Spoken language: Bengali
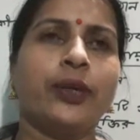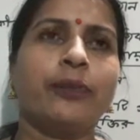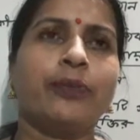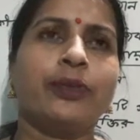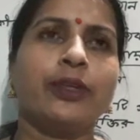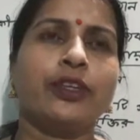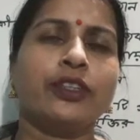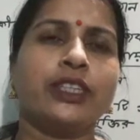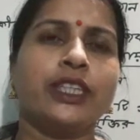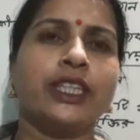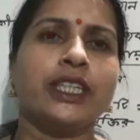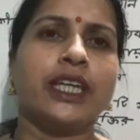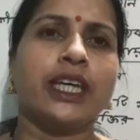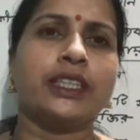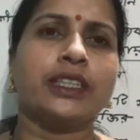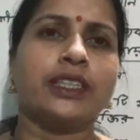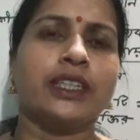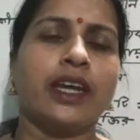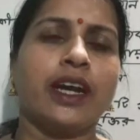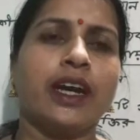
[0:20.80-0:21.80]
প্রিয়
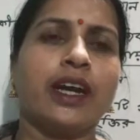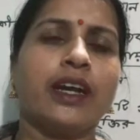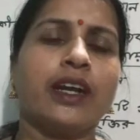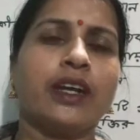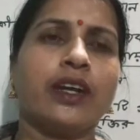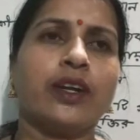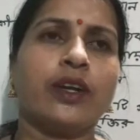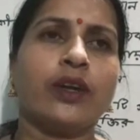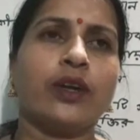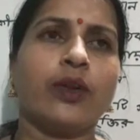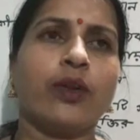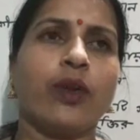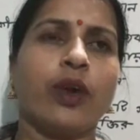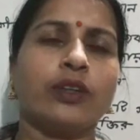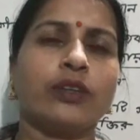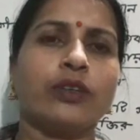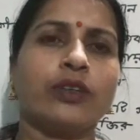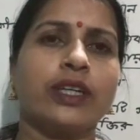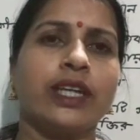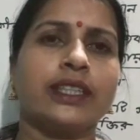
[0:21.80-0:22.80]
শিক্ষার্থীরা
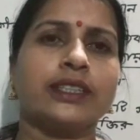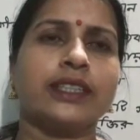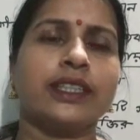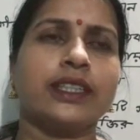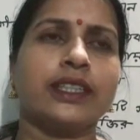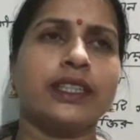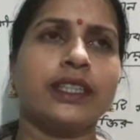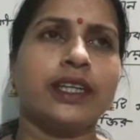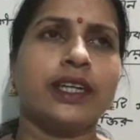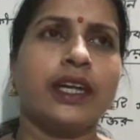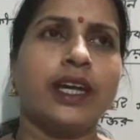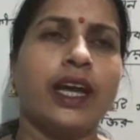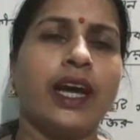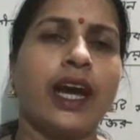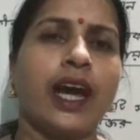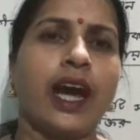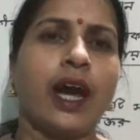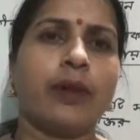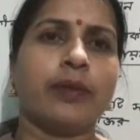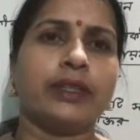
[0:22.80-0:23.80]
গত ক্লাসে
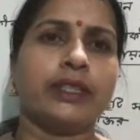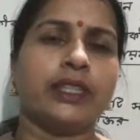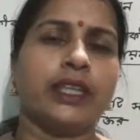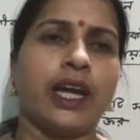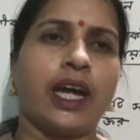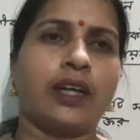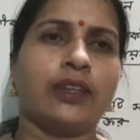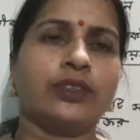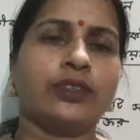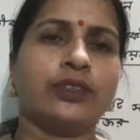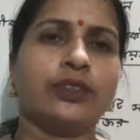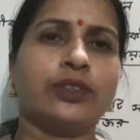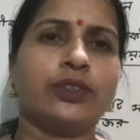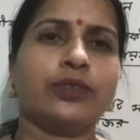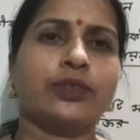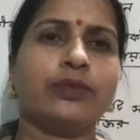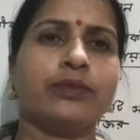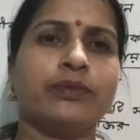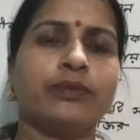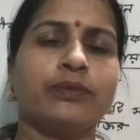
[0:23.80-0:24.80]
আমাদের আলোচ্য
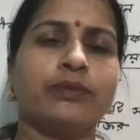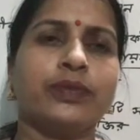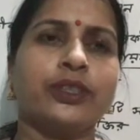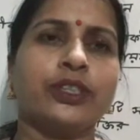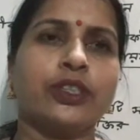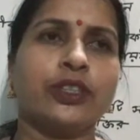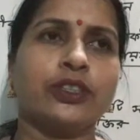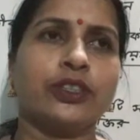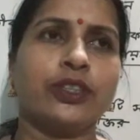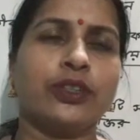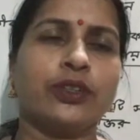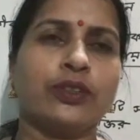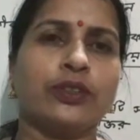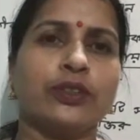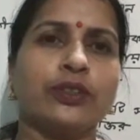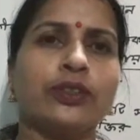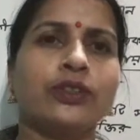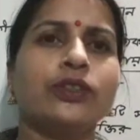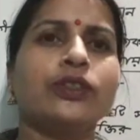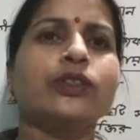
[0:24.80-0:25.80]
বিষয় ছিল
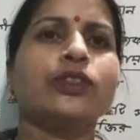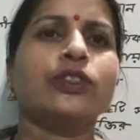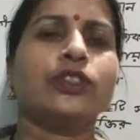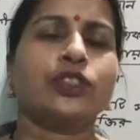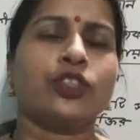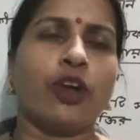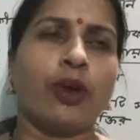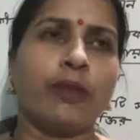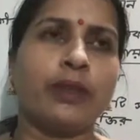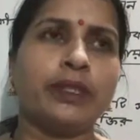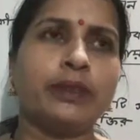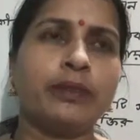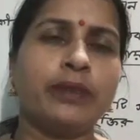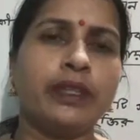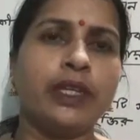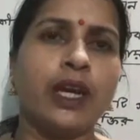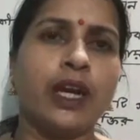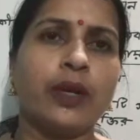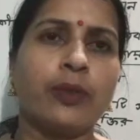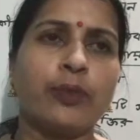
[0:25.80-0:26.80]

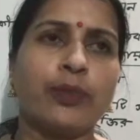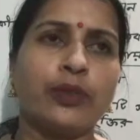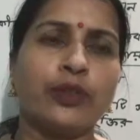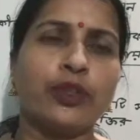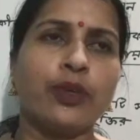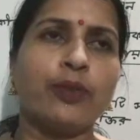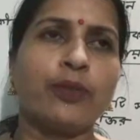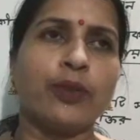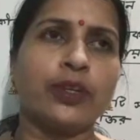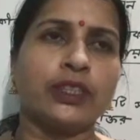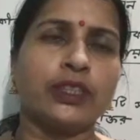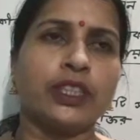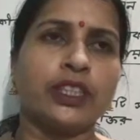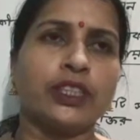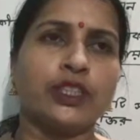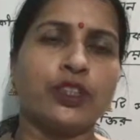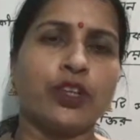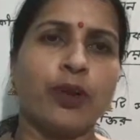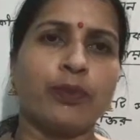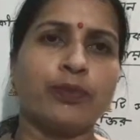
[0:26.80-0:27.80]
সমাজবিজ্ঞান প্রথম পত্রের
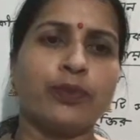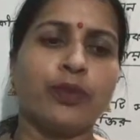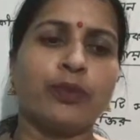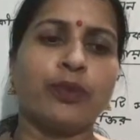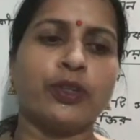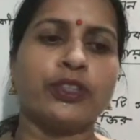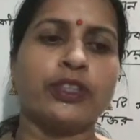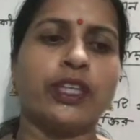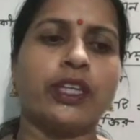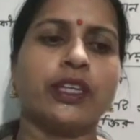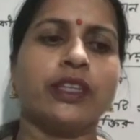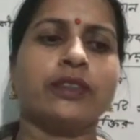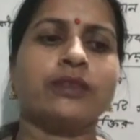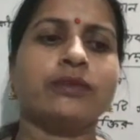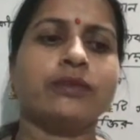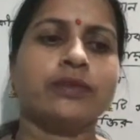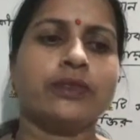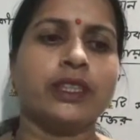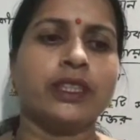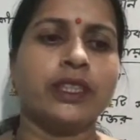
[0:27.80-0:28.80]
সপ্তম অধ্যায়ে
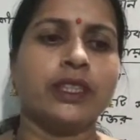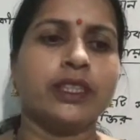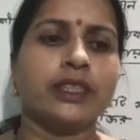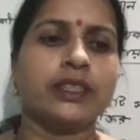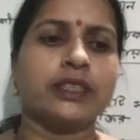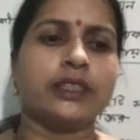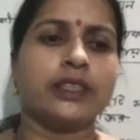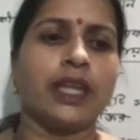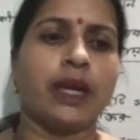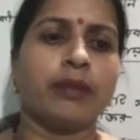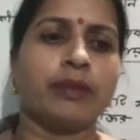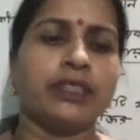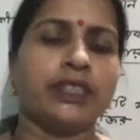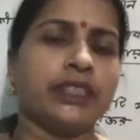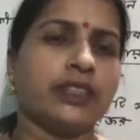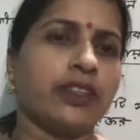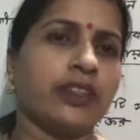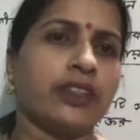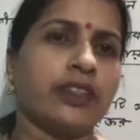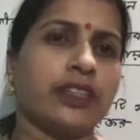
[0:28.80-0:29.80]

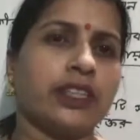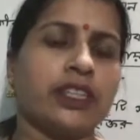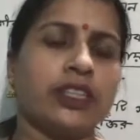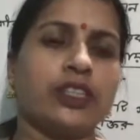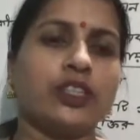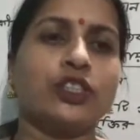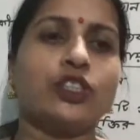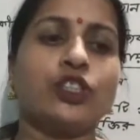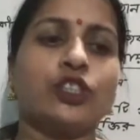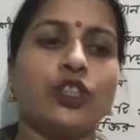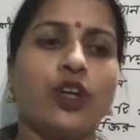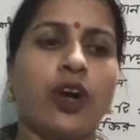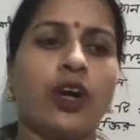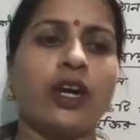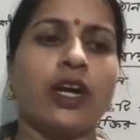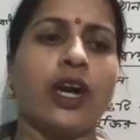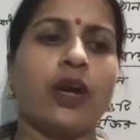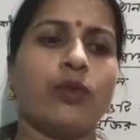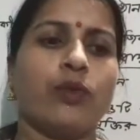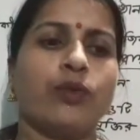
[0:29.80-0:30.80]
সামাজিকরণের
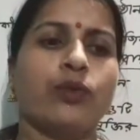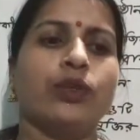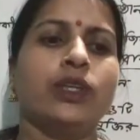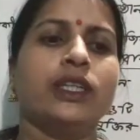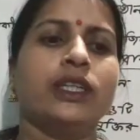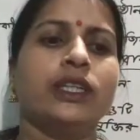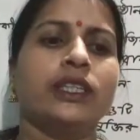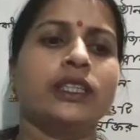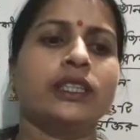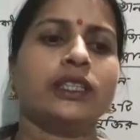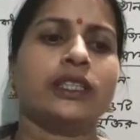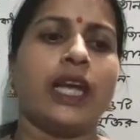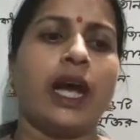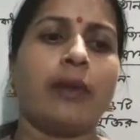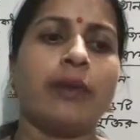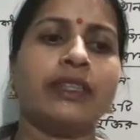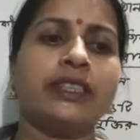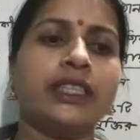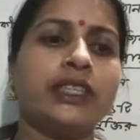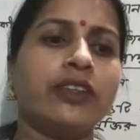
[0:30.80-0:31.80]
সংজ্ঞা ও
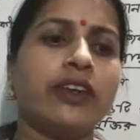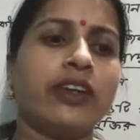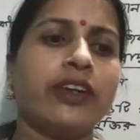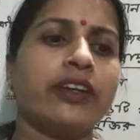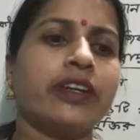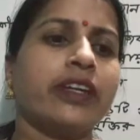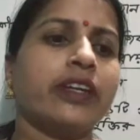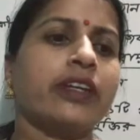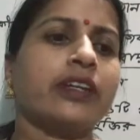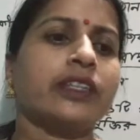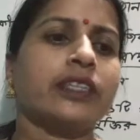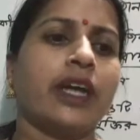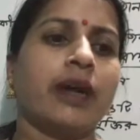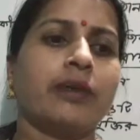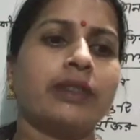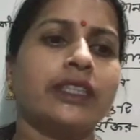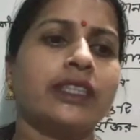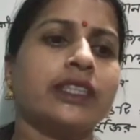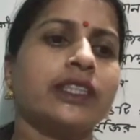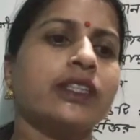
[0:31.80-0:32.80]
সামাজিকরণে
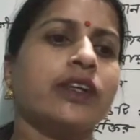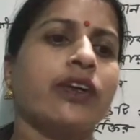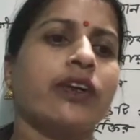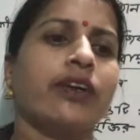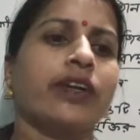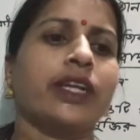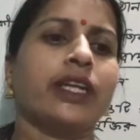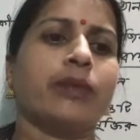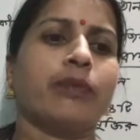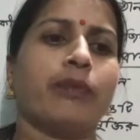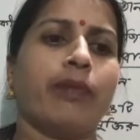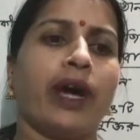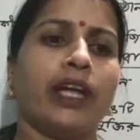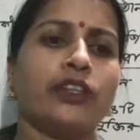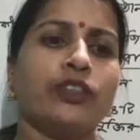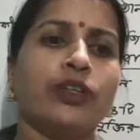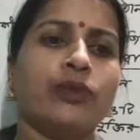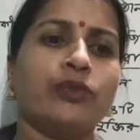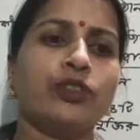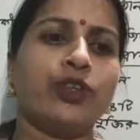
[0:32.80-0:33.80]
সামাজিকীকরণের
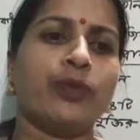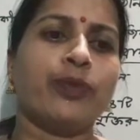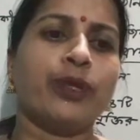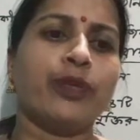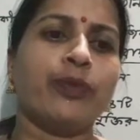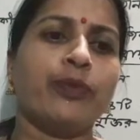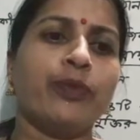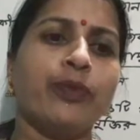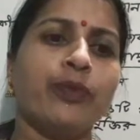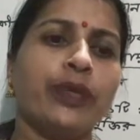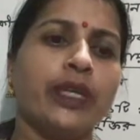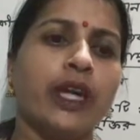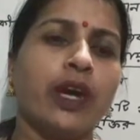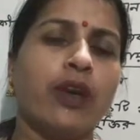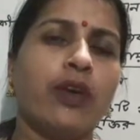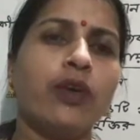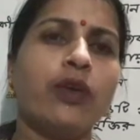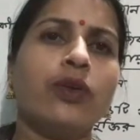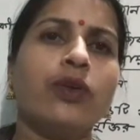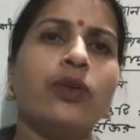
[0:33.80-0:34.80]
মাধ্যমসমূহের
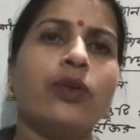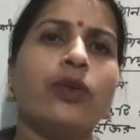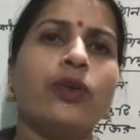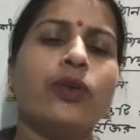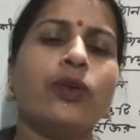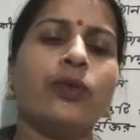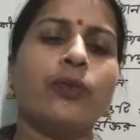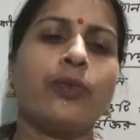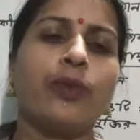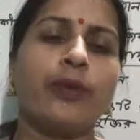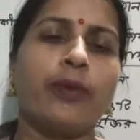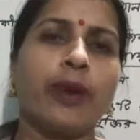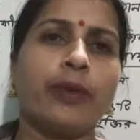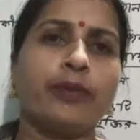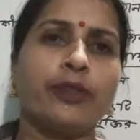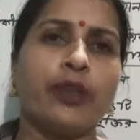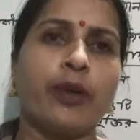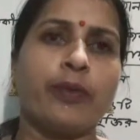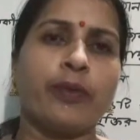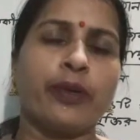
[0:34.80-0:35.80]
ভূমিকাও প্রভাব
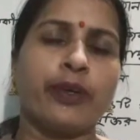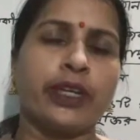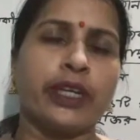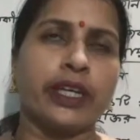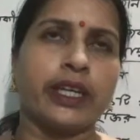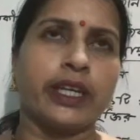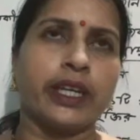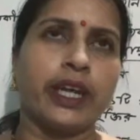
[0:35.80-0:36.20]
সম্পর্কে